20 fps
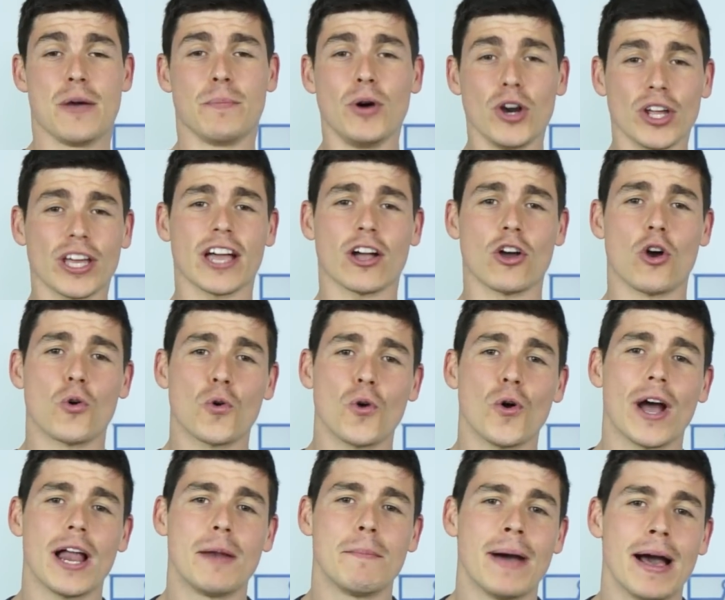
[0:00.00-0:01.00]
porque con
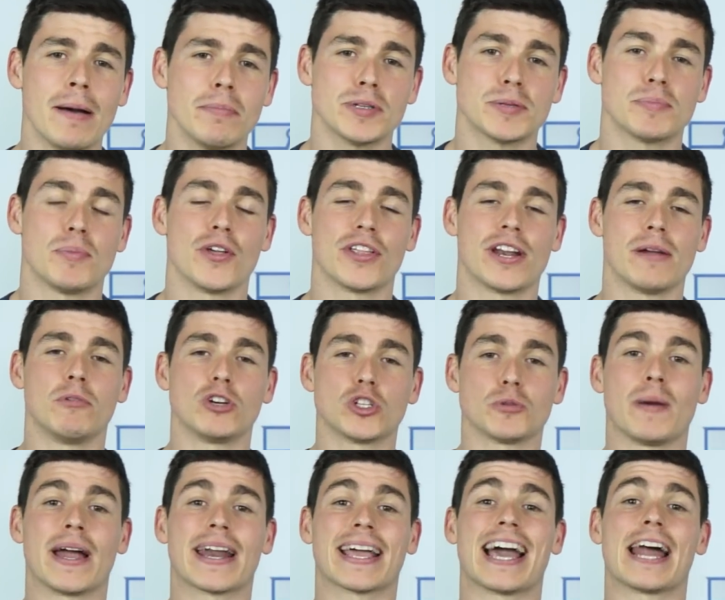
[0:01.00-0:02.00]
Google Maps
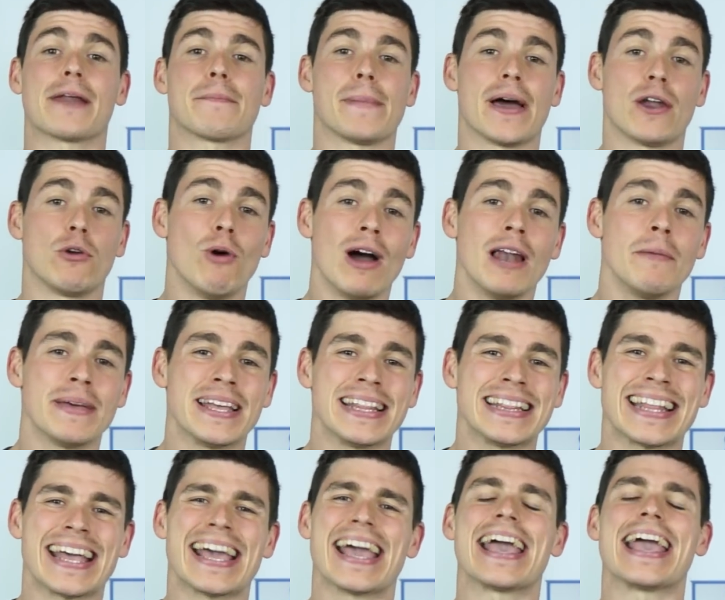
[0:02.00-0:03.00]
podremos marcar
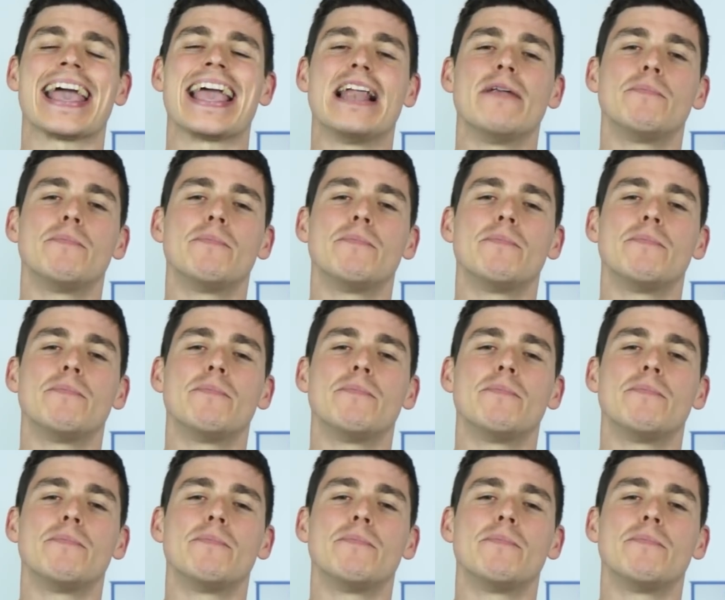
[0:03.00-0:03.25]
manualmente